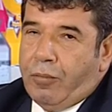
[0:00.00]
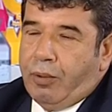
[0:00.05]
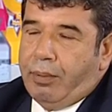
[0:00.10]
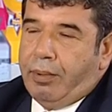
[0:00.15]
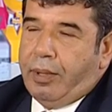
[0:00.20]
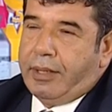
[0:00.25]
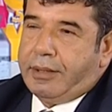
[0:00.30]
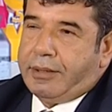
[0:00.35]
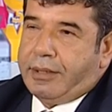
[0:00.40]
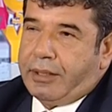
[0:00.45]

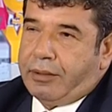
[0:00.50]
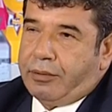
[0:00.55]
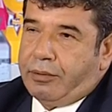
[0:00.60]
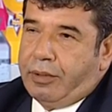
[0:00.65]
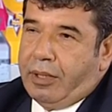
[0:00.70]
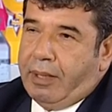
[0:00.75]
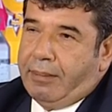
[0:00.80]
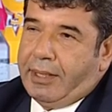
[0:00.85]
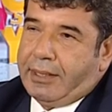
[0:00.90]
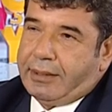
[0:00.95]
mobilya
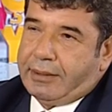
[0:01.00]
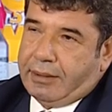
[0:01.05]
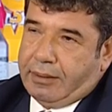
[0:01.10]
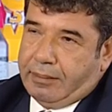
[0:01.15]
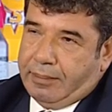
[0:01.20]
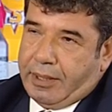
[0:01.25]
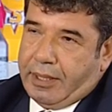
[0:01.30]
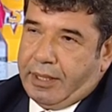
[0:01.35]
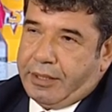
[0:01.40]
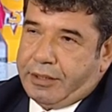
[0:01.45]
sektörü ama
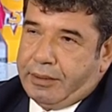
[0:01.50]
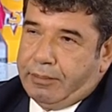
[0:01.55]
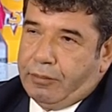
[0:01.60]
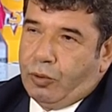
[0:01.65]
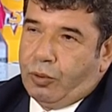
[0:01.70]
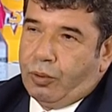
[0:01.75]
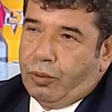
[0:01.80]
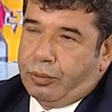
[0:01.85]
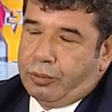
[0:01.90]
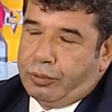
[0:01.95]
asıl branşım
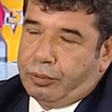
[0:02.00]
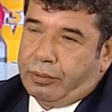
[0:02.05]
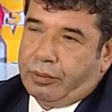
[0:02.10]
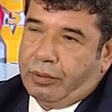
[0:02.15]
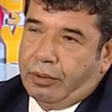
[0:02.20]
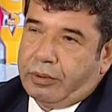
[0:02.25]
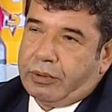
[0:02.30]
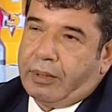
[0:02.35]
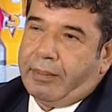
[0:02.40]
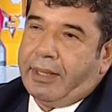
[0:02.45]

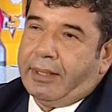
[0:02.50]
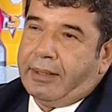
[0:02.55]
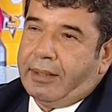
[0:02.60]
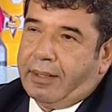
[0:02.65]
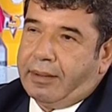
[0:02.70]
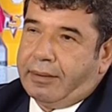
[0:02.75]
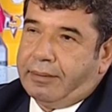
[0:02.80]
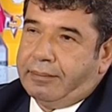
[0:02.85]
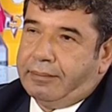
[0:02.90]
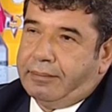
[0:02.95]
koltuktu o
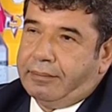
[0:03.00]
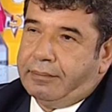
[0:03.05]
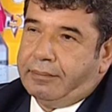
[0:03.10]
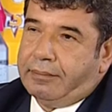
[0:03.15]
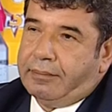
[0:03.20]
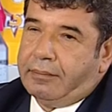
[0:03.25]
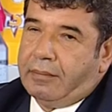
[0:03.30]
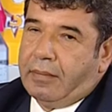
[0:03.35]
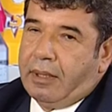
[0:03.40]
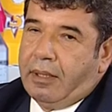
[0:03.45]
zamanlar.
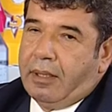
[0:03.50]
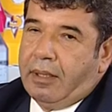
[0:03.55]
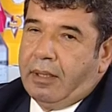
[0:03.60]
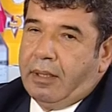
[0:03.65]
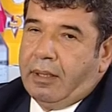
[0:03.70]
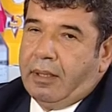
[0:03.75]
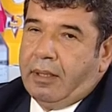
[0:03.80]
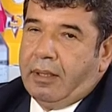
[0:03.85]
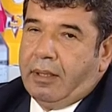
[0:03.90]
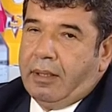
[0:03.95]

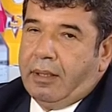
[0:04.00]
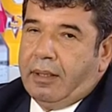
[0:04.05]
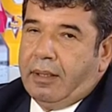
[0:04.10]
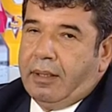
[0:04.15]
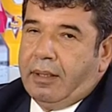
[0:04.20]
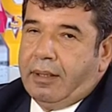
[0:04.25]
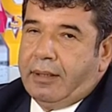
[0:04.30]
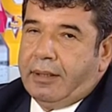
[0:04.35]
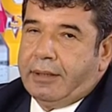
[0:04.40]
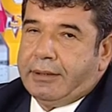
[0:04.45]

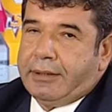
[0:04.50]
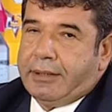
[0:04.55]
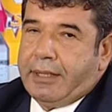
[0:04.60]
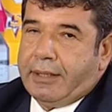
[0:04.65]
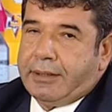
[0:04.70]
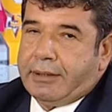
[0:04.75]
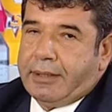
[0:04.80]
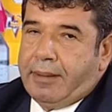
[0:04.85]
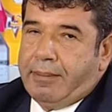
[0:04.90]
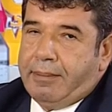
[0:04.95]
Ee,
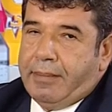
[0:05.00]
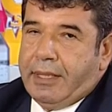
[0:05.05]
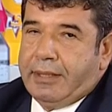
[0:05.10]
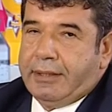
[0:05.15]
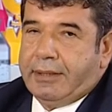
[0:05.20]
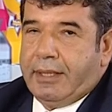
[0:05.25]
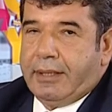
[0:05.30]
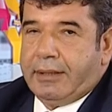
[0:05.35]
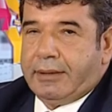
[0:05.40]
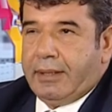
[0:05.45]

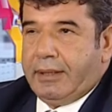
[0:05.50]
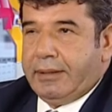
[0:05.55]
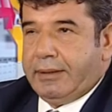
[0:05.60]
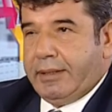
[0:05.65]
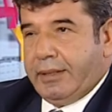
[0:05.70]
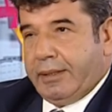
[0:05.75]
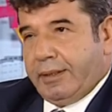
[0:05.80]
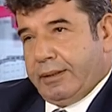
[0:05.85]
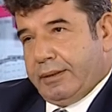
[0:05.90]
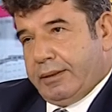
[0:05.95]

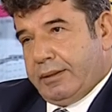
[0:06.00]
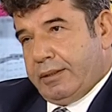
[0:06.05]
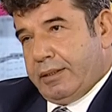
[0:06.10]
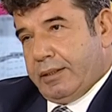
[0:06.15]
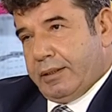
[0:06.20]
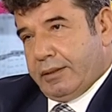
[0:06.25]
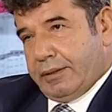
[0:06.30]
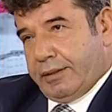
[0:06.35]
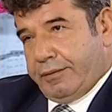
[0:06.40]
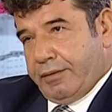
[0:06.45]
85-88
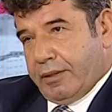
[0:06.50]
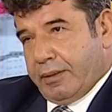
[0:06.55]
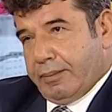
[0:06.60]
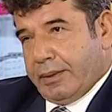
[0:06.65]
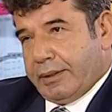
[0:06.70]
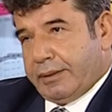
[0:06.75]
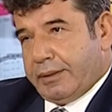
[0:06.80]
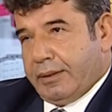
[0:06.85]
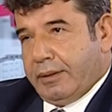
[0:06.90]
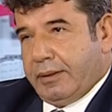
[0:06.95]
şahıs
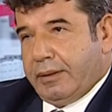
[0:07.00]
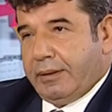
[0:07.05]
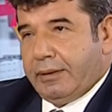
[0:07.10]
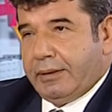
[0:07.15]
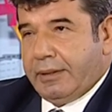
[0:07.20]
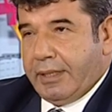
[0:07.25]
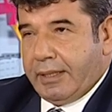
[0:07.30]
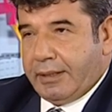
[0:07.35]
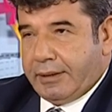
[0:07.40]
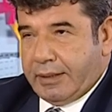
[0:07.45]
firması,
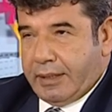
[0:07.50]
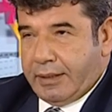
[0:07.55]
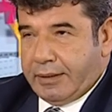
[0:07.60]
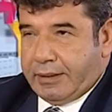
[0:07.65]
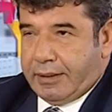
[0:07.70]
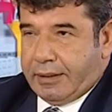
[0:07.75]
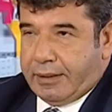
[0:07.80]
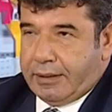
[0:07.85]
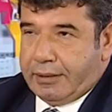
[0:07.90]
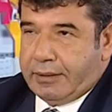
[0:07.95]

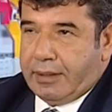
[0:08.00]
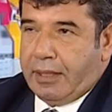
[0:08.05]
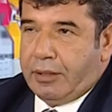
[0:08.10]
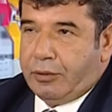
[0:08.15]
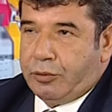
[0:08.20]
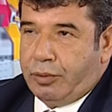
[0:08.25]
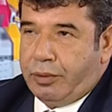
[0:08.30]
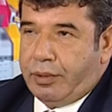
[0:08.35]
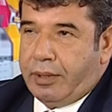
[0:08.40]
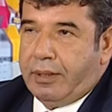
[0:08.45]

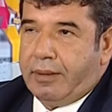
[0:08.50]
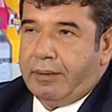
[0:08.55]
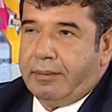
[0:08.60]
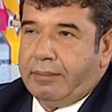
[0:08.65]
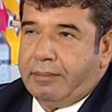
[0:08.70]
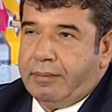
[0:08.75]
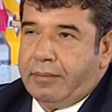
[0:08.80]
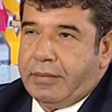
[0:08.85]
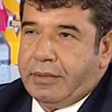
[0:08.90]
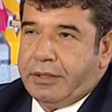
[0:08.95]
88'den sonra
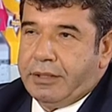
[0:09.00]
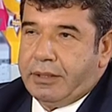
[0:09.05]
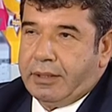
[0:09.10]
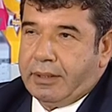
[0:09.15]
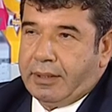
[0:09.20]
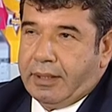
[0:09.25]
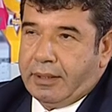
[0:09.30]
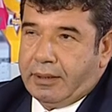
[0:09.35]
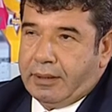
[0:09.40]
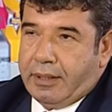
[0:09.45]

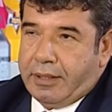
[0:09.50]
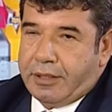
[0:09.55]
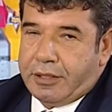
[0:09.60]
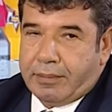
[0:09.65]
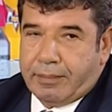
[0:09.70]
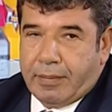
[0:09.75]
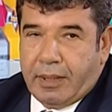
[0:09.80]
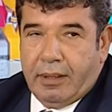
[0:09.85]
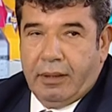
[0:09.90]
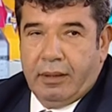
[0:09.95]

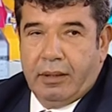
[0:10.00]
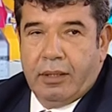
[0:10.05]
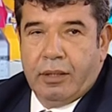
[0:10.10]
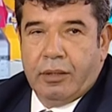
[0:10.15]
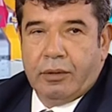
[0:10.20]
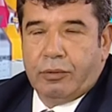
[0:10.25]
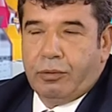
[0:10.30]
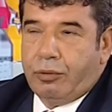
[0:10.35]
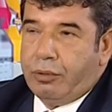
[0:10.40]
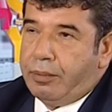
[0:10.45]
şirketleşme,
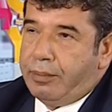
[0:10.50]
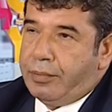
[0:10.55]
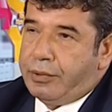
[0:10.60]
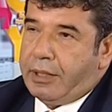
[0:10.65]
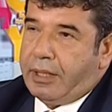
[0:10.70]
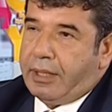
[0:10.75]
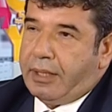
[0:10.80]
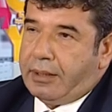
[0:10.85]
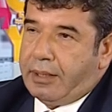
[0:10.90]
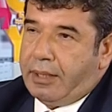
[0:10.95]

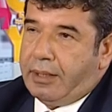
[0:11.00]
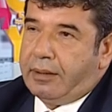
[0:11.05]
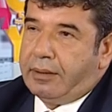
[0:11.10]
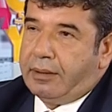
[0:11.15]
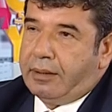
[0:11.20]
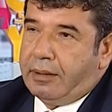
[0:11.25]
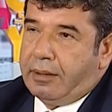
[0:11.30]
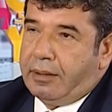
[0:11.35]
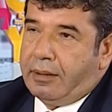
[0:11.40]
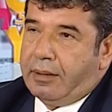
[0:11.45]
günümüze kadar
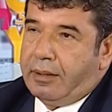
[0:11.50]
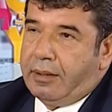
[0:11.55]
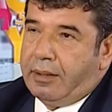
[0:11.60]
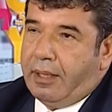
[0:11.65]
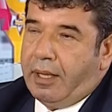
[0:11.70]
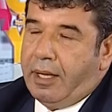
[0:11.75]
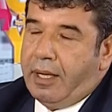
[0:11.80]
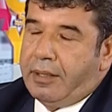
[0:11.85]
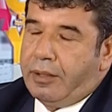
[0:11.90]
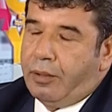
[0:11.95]

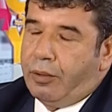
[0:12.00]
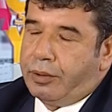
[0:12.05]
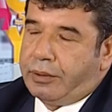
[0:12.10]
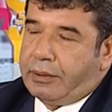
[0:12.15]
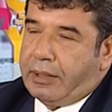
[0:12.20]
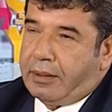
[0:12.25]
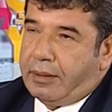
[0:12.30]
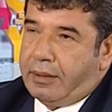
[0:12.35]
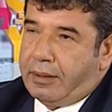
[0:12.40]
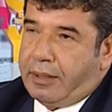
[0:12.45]
aynı
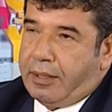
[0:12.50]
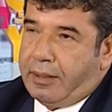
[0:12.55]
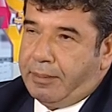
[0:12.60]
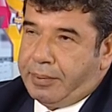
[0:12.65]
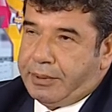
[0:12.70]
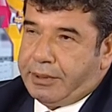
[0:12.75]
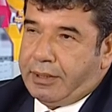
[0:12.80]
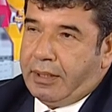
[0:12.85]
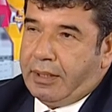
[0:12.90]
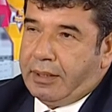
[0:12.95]
ortaklık
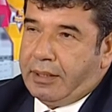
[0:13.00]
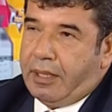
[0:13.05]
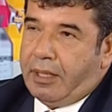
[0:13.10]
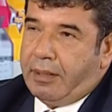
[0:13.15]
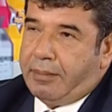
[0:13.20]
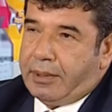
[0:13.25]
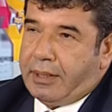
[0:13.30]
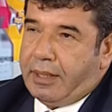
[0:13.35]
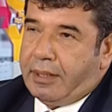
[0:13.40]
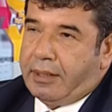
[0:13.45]
yapısıyla
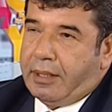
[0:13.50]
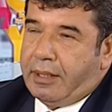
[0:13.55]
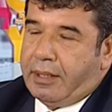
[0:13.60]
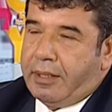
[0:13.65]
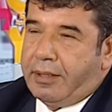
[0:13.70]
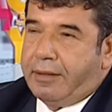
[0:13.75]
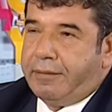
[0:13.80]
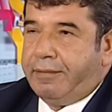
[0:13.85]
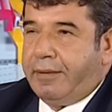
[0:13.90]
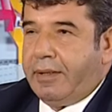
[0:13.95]
devam eden
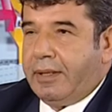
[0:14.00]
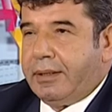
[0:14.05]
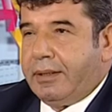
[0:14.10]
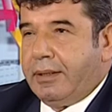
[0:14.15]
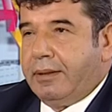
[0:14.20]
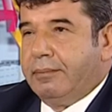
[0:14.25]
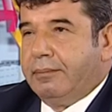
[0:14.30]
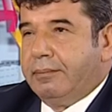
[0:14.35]
galeri. Meltem Fatih.